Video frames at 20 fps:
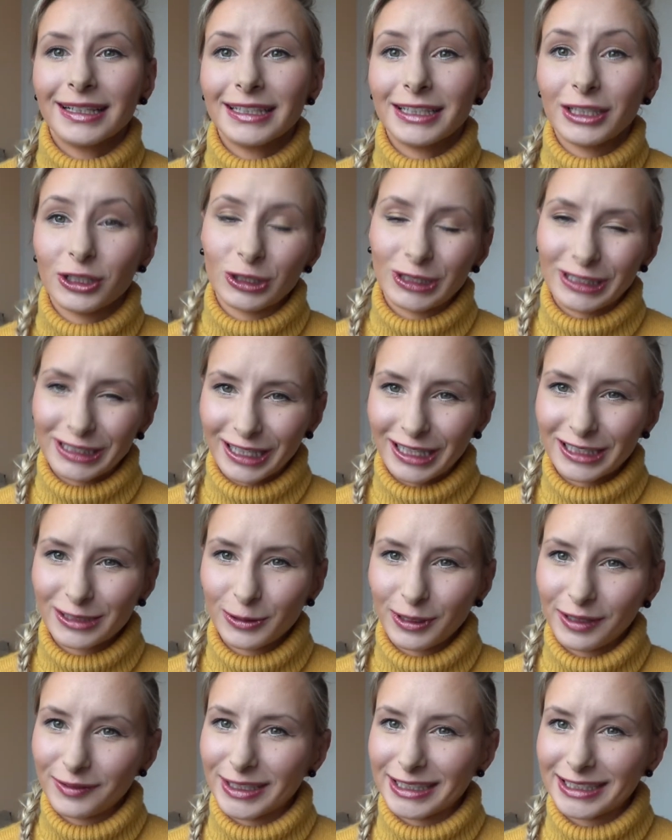Jeśli
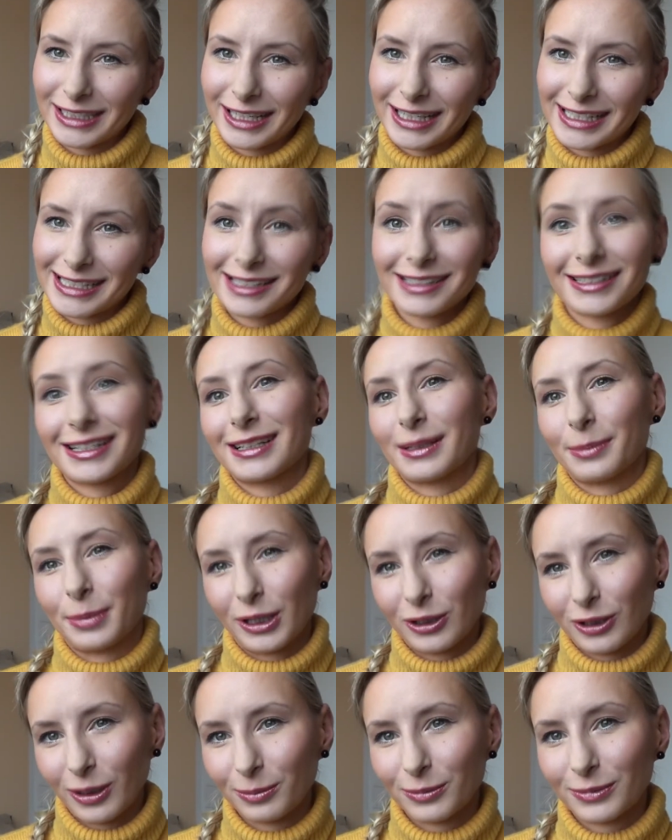interesuje Was ta recenzja,
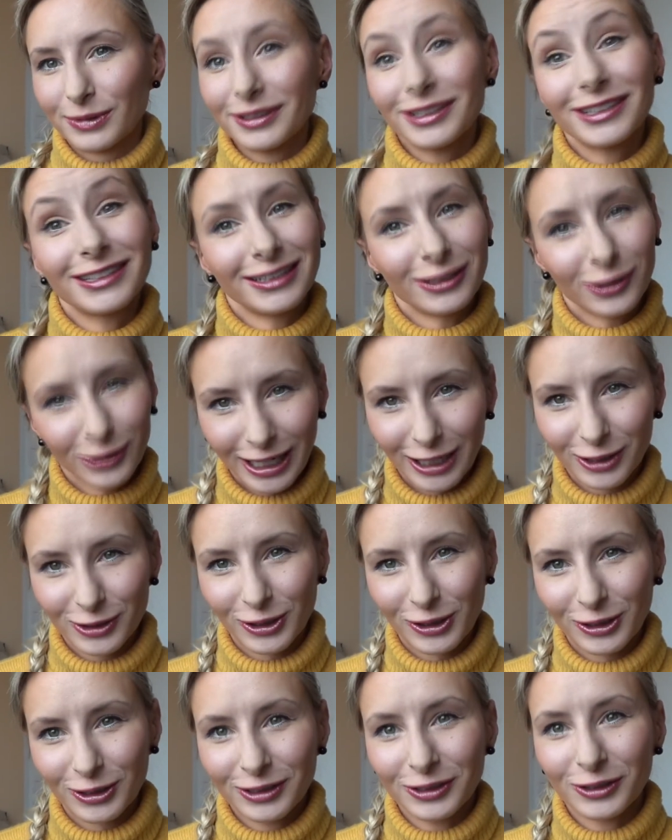zapraszam do
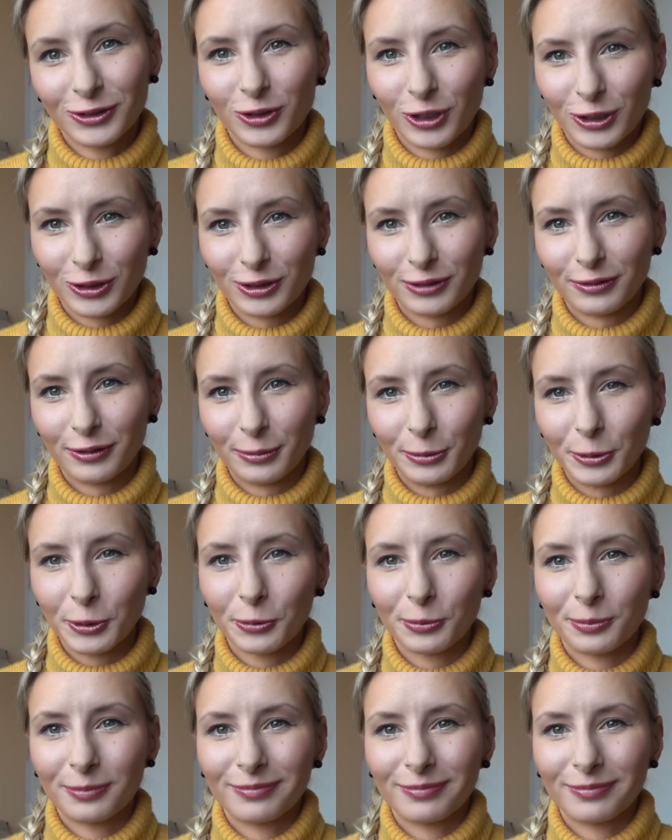dalszej części filmiku.